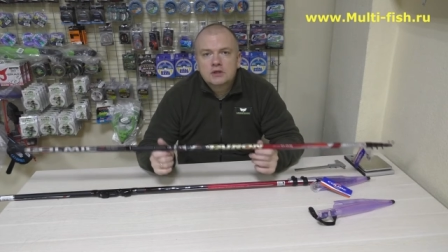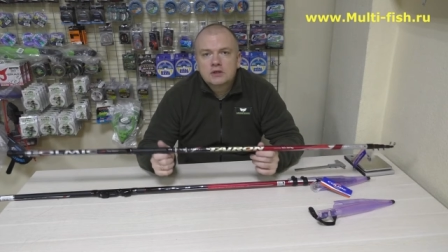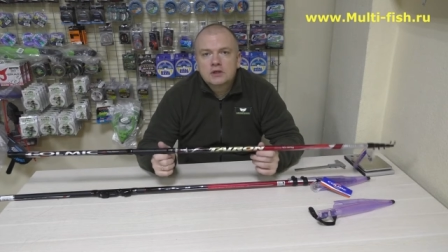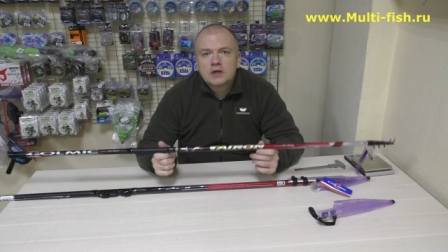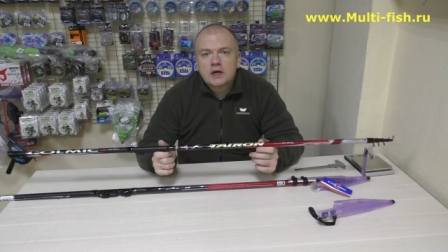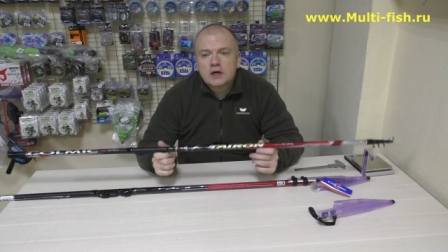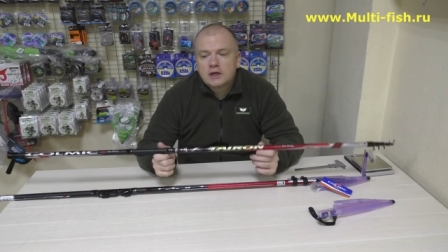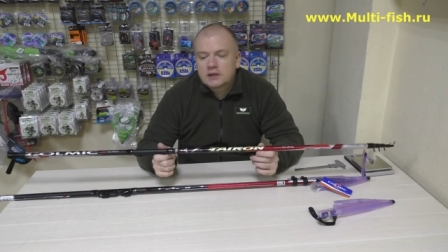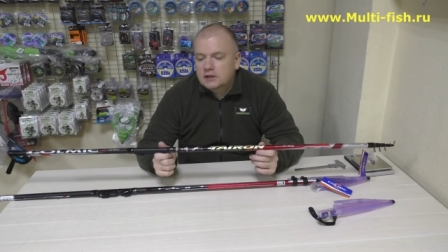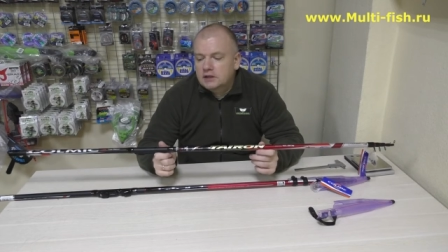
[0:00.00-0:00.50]

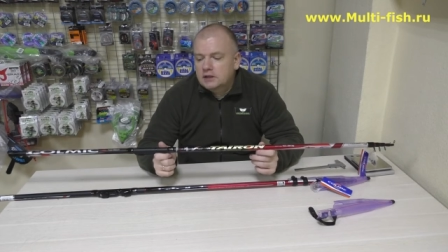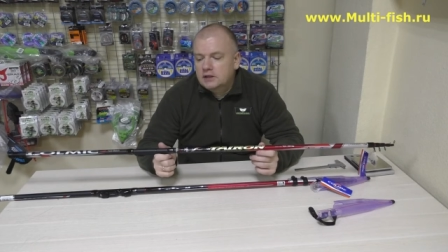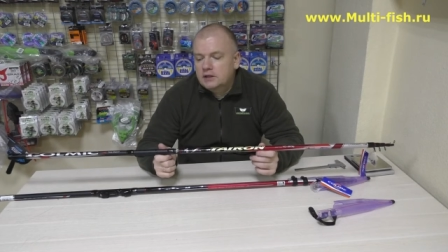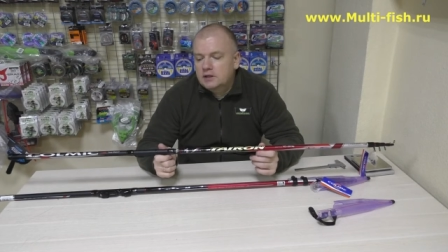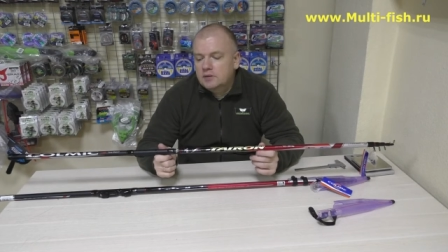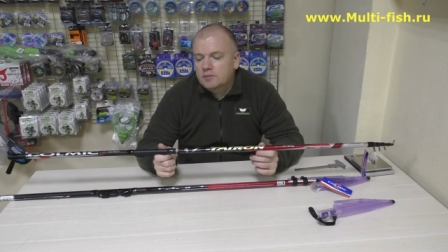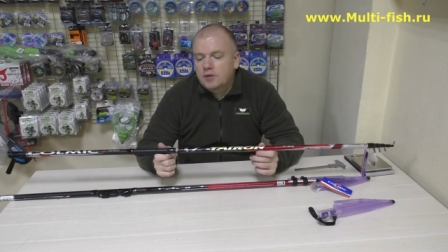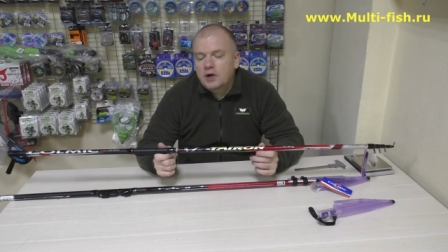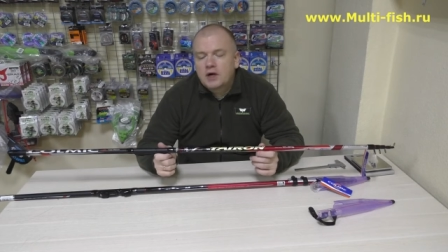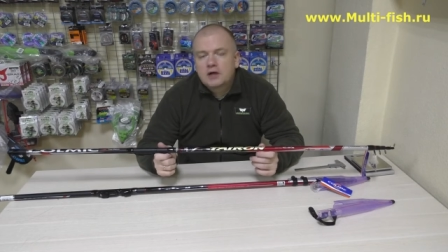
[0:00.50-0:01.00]
на
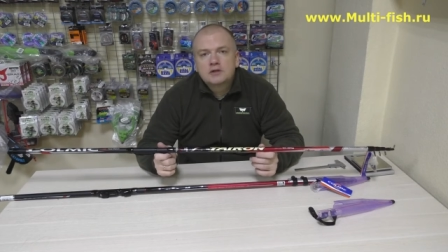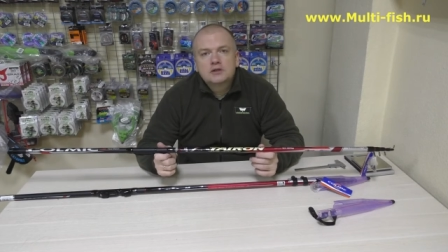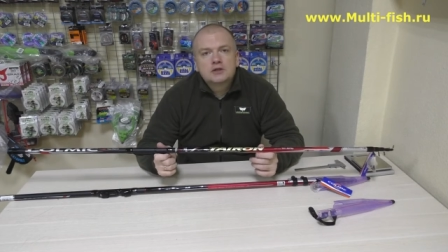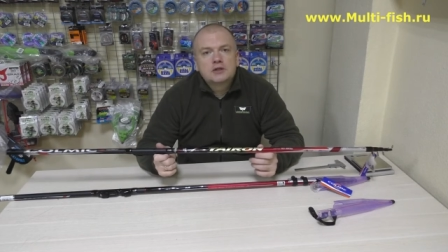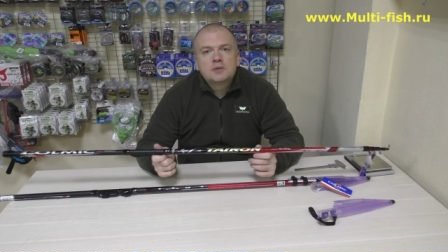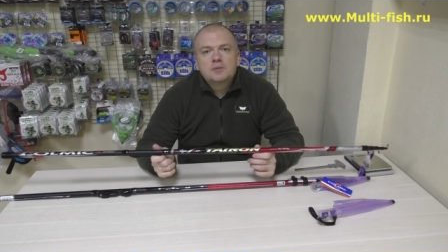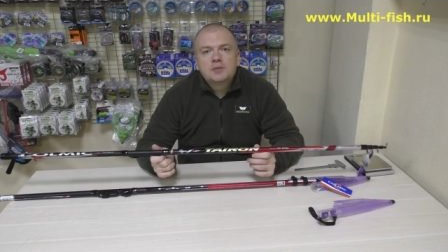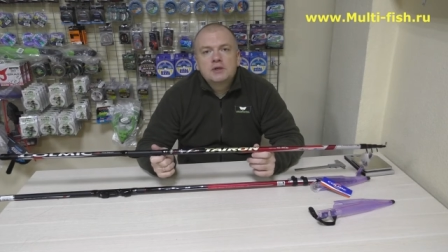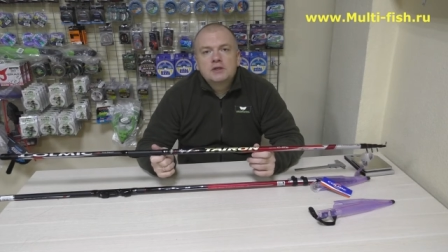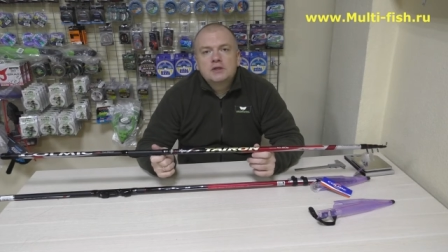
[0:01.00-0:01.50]
такие
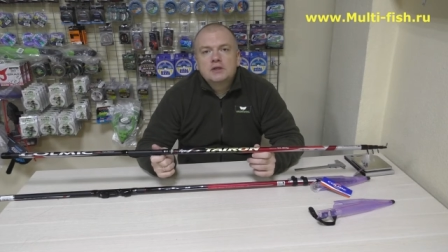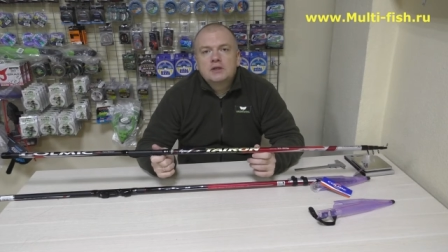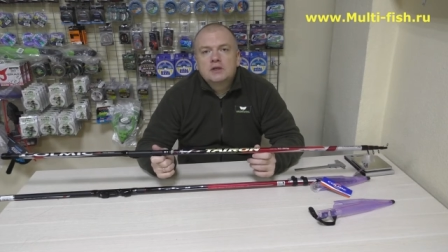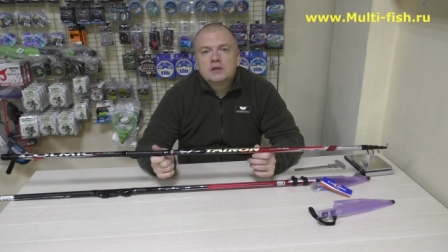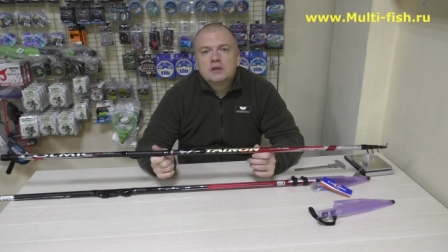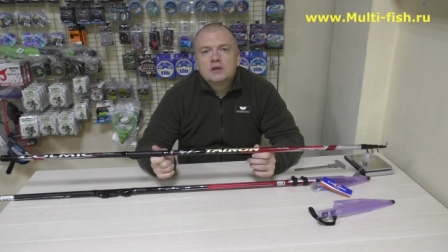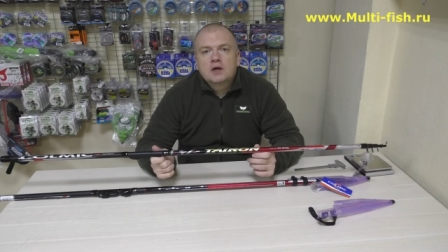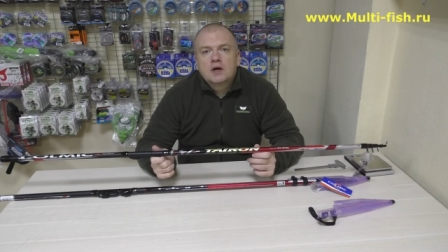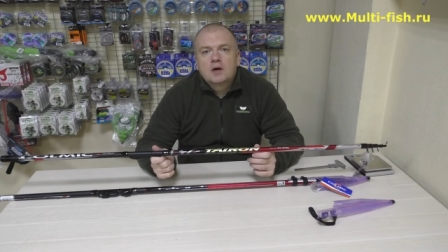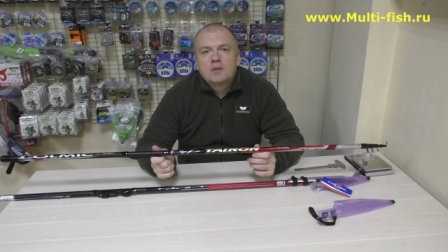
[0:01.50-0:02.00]
палочки
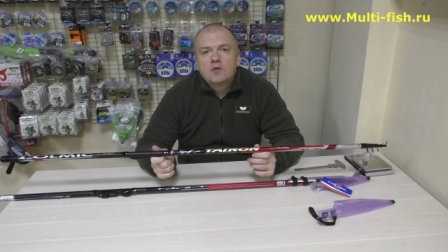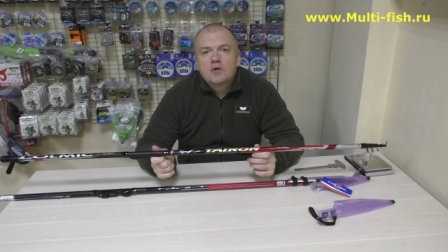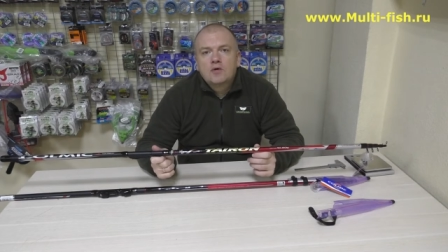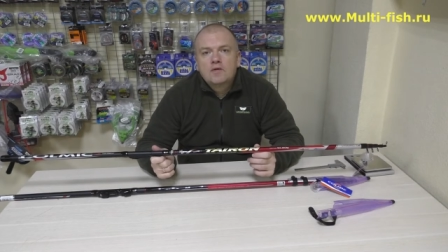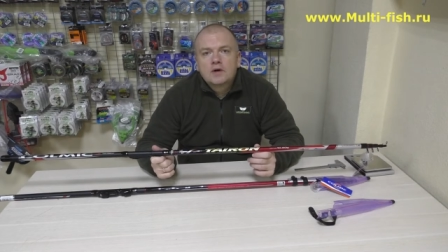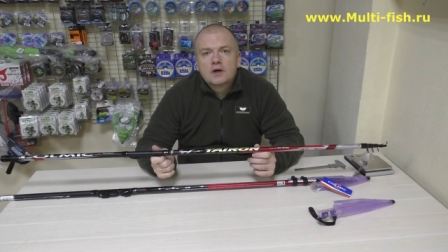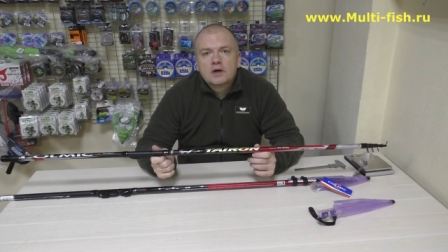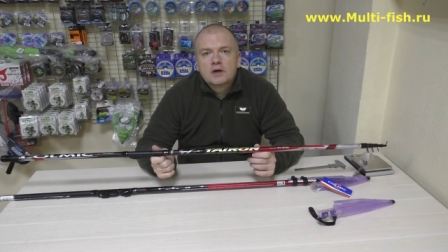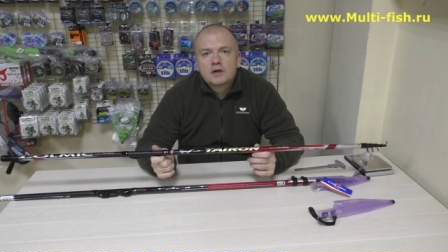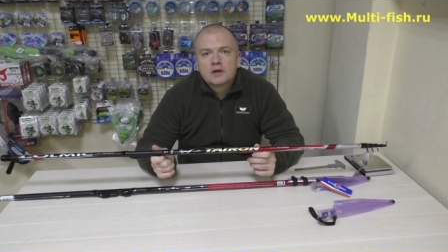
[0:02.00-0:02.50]

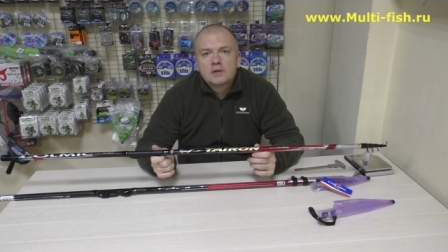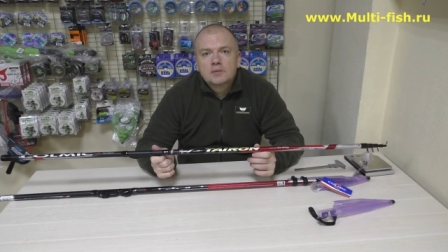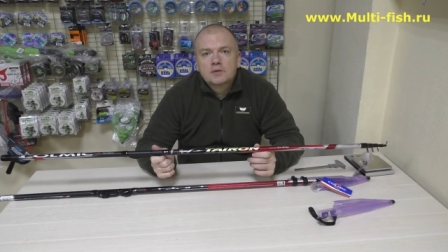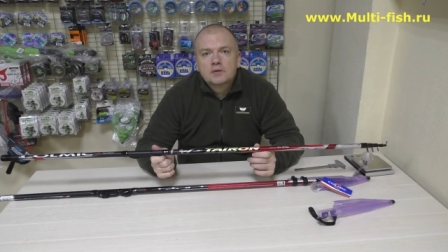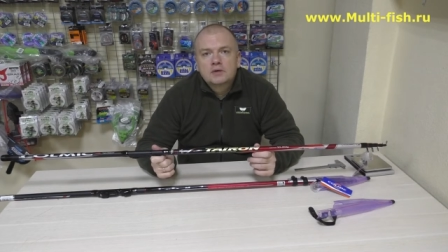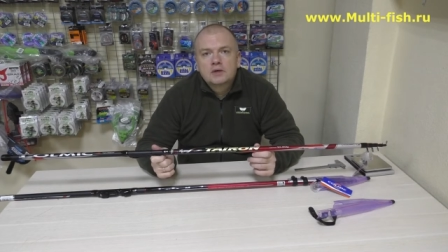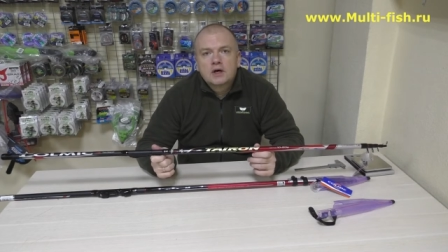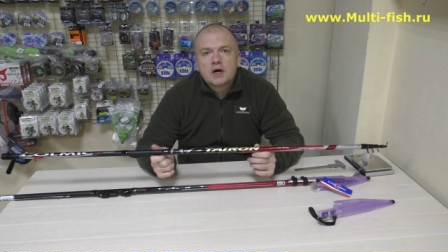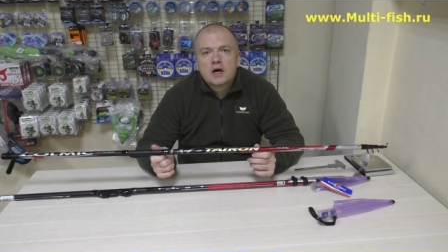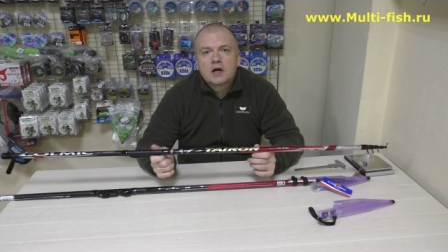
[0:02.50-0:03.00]
5-килограммовых рыб,
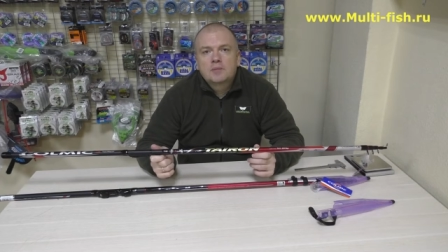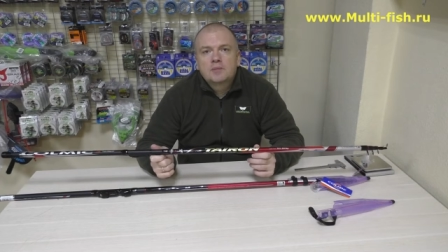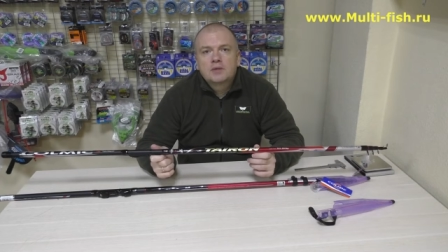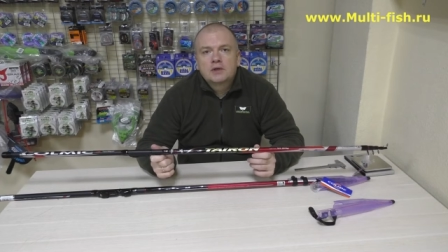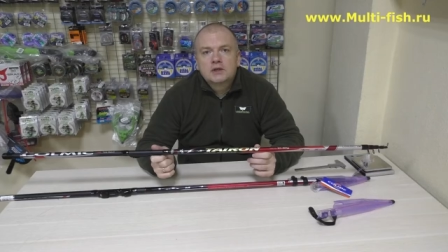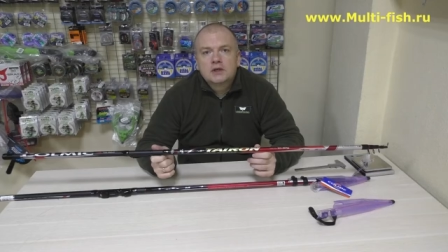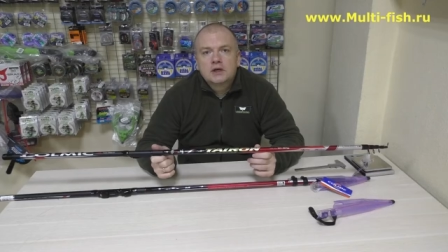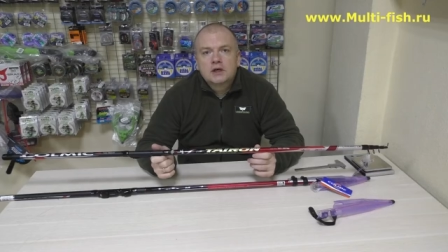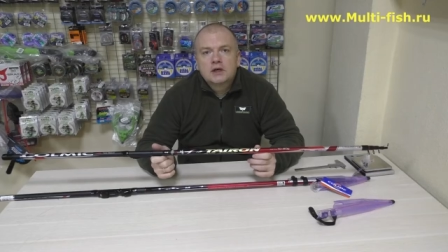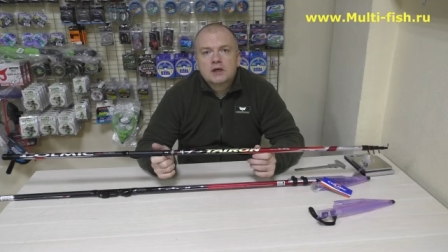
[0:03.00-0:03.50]
карпа,
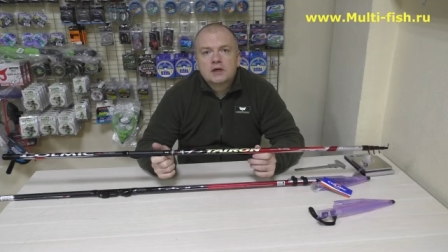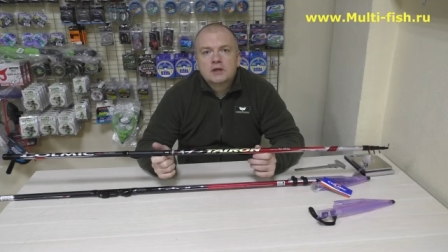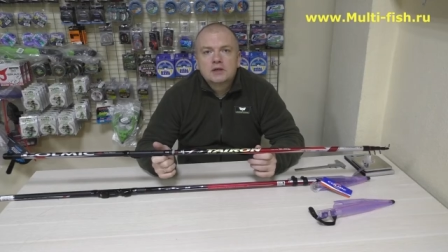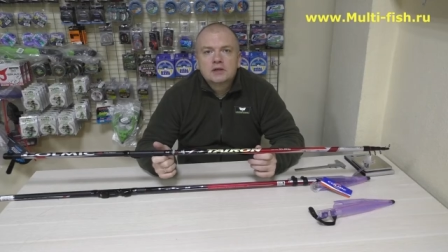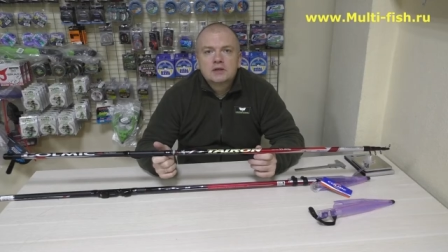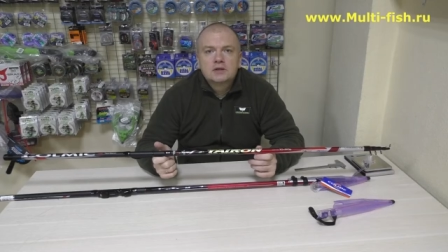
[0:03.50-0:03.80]
да,